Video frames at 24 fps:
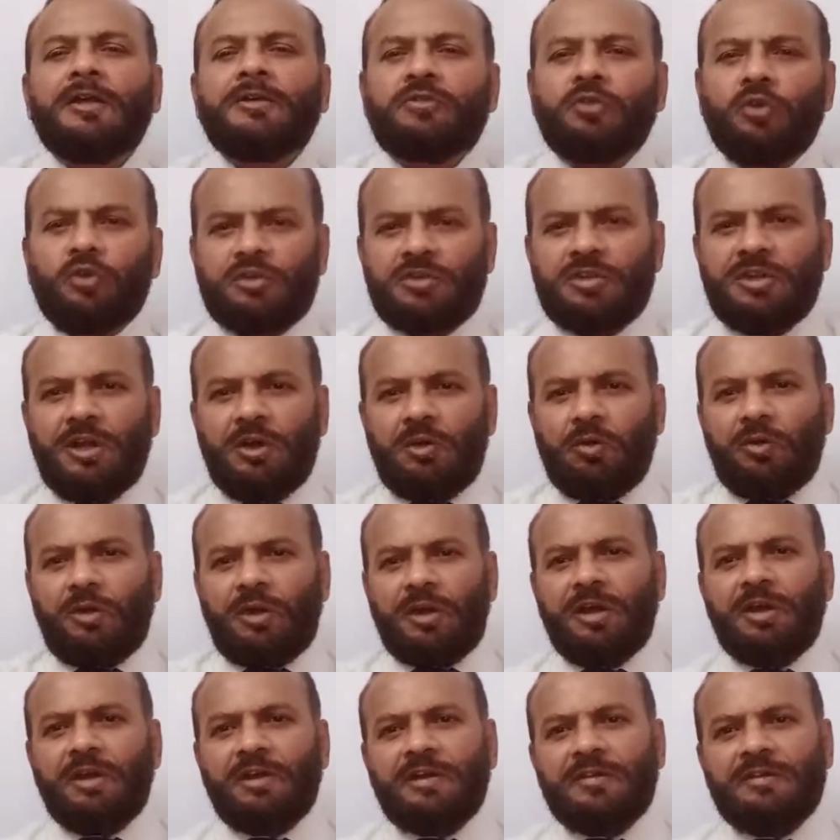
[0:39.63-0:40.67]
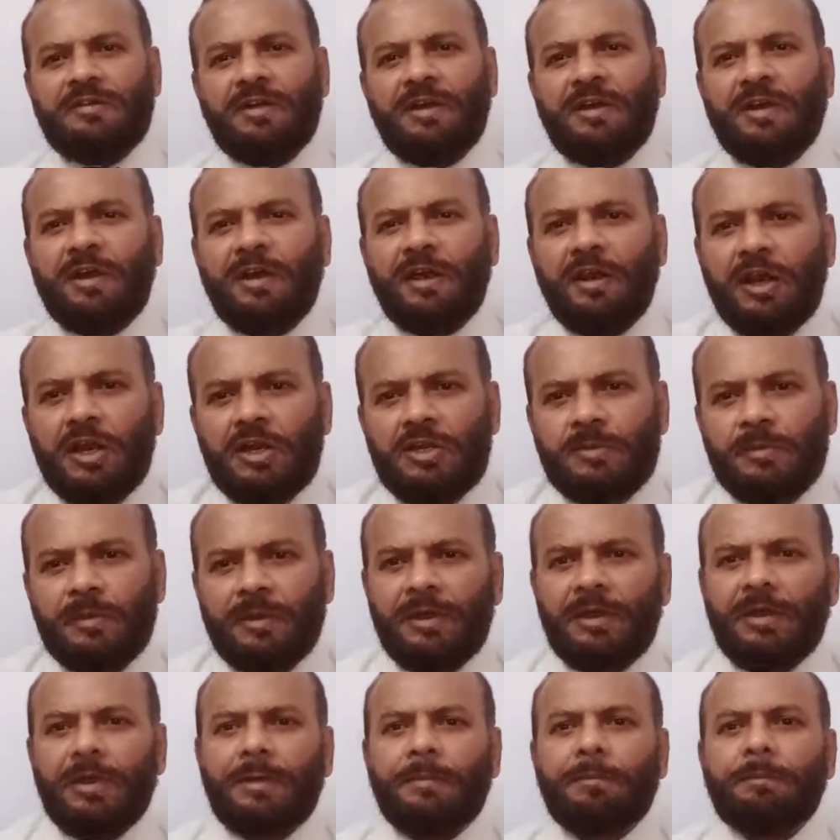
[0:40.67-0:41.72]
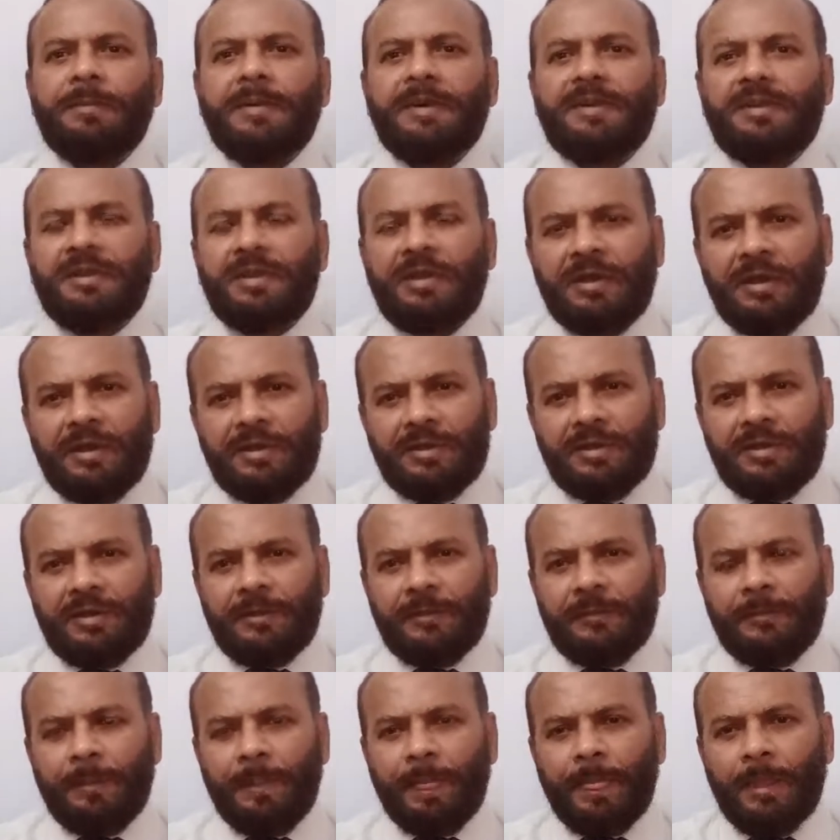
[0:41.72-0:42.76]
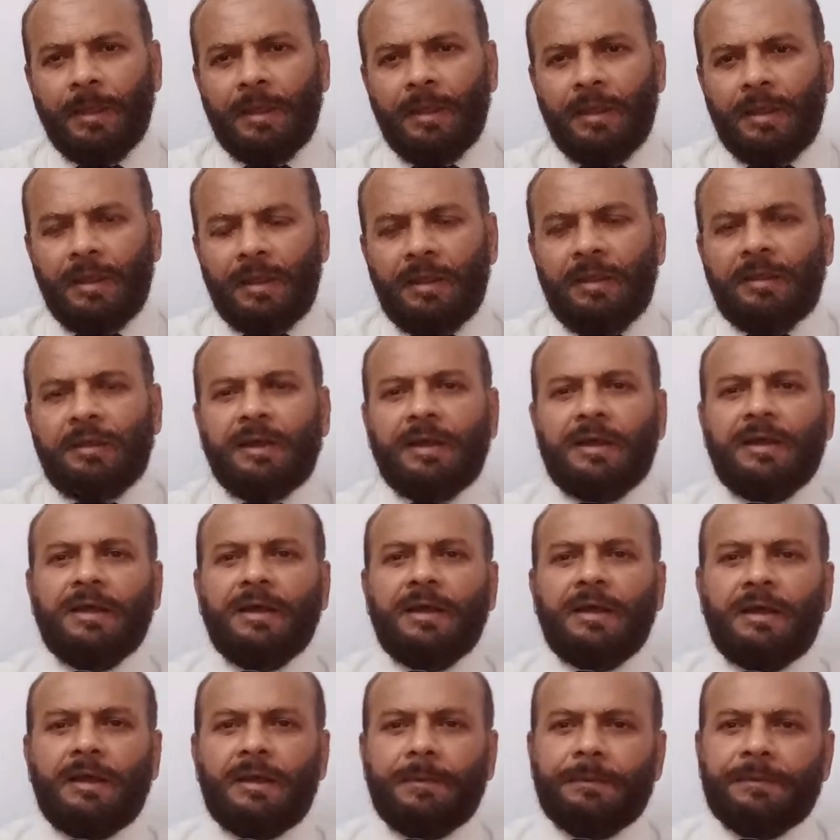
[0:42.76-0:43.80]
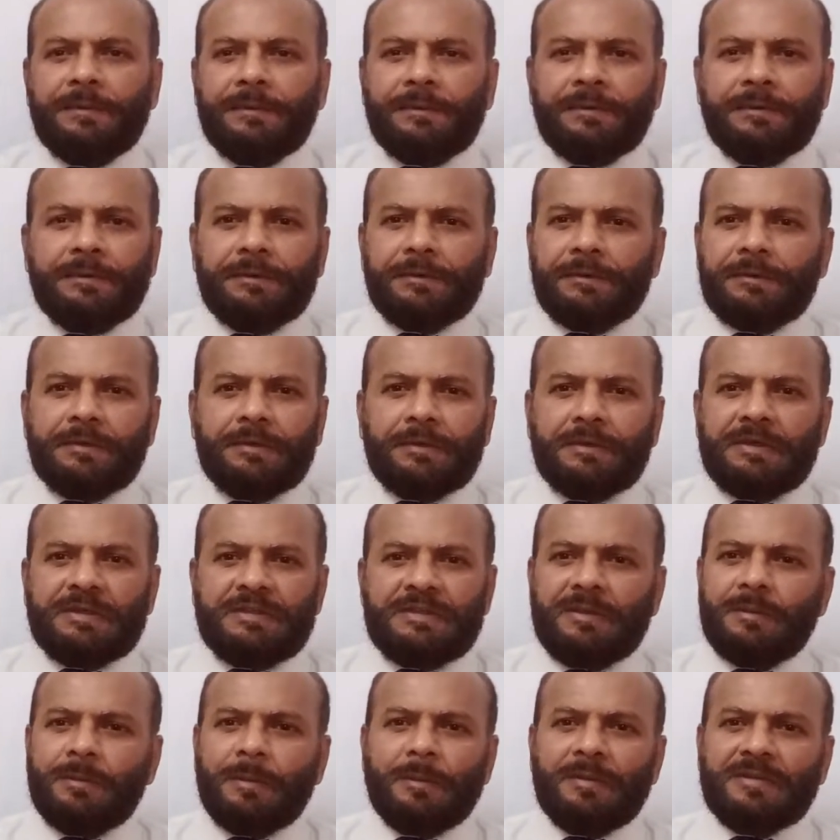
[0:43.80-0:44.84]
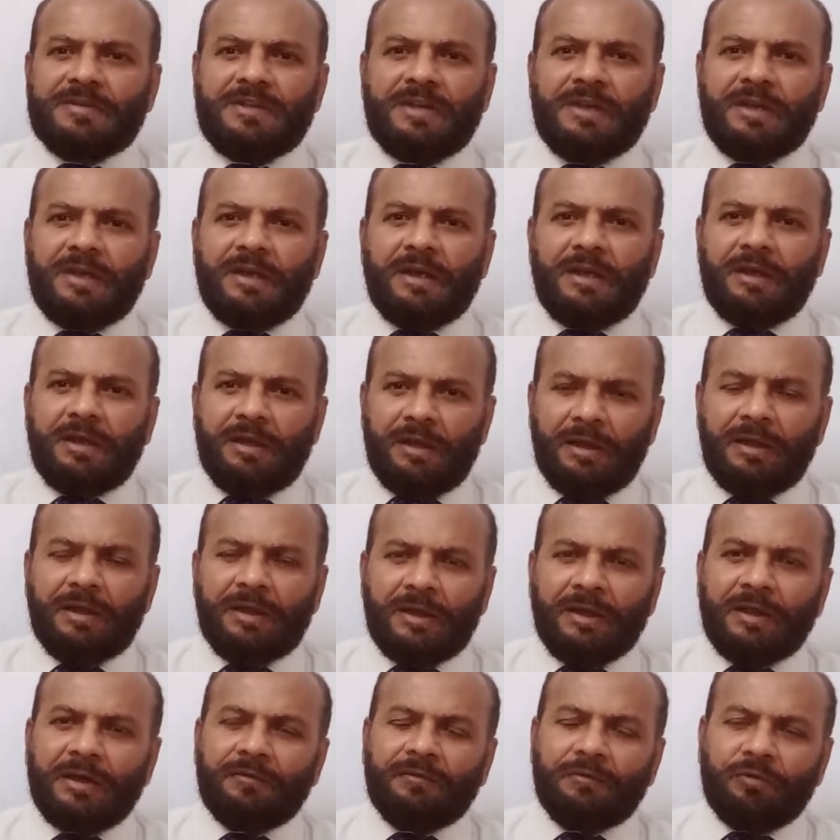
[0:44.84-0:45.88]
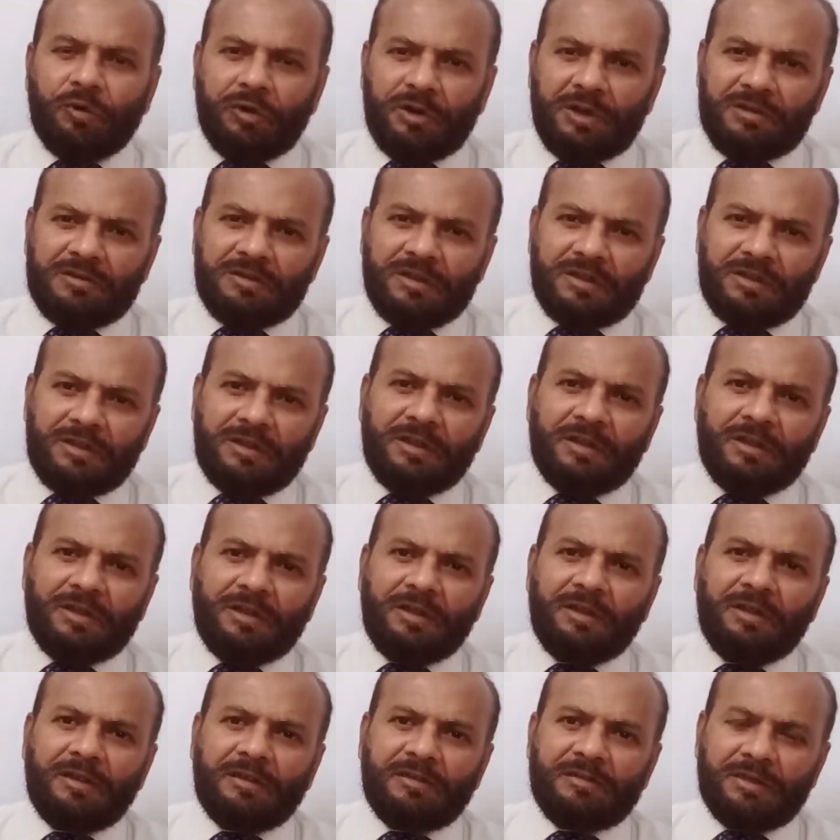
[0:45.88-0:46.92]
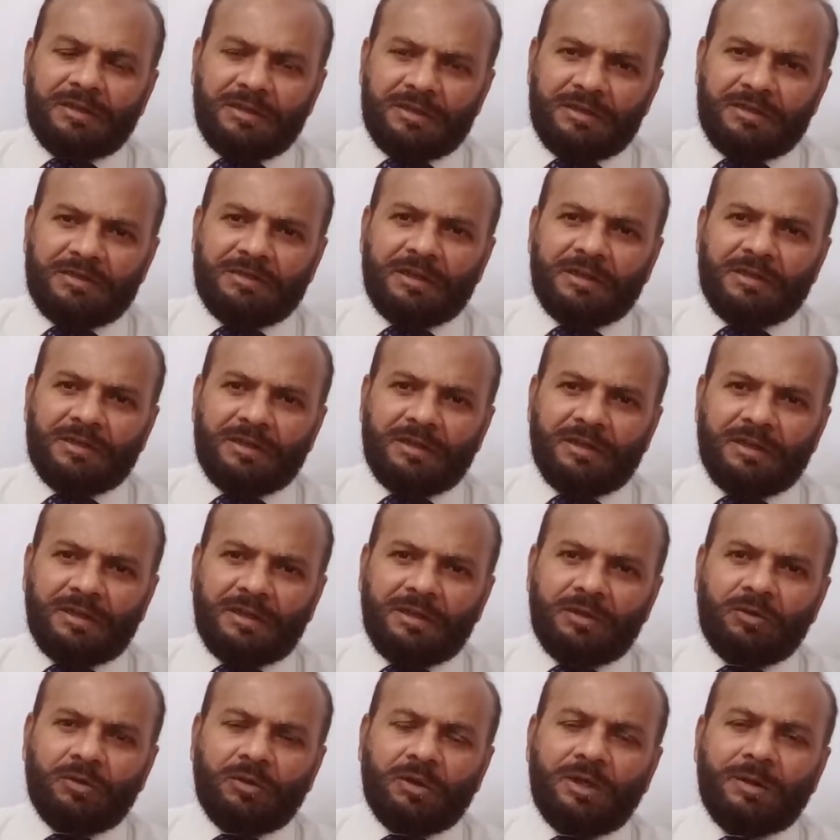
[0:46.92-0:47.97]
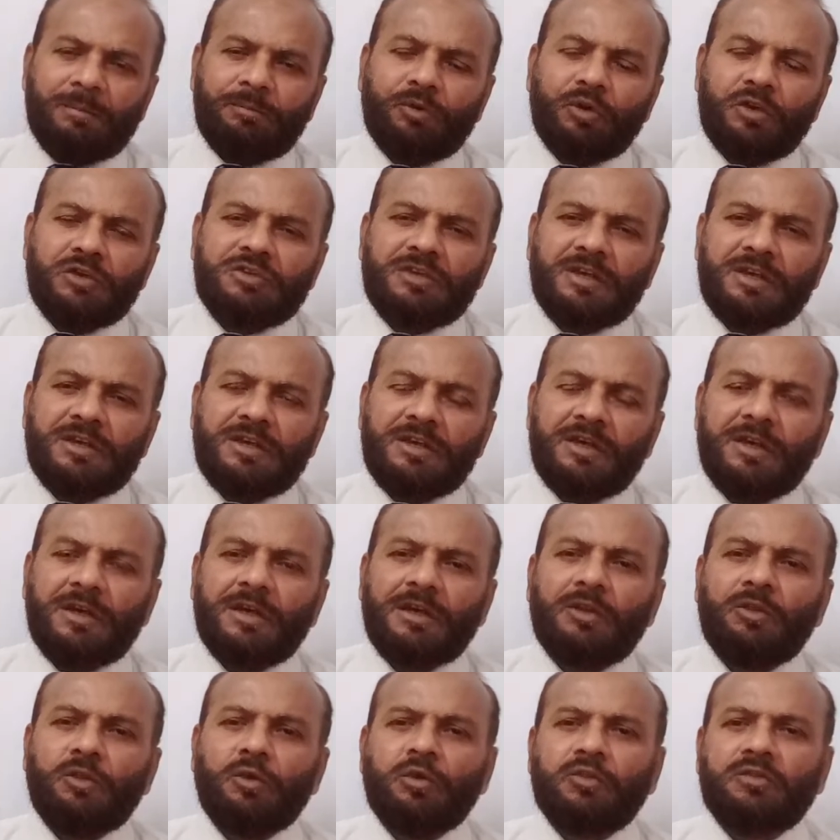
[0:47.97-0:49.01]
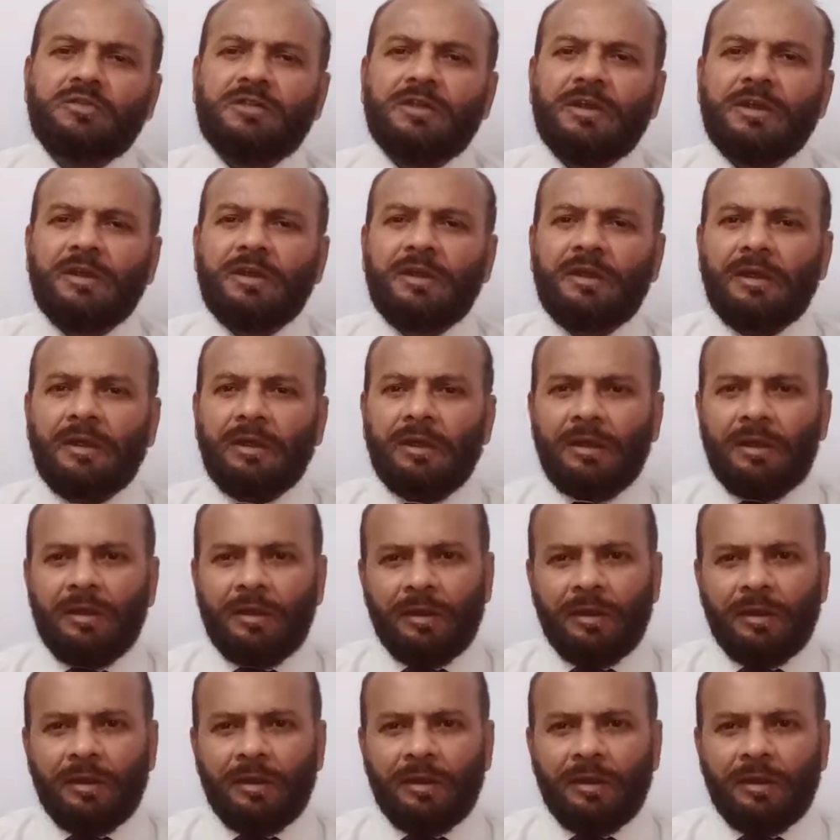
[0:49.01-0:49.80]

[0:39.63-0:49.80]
सोचना होगा इसे इंग्लिश में एम्पैथी कहते हैं यानी आप किसी भी मसले का हल अगर फौरी चाहते हैं जल्दी चाहते हैं तो आपको चाहिए कि दूसरे की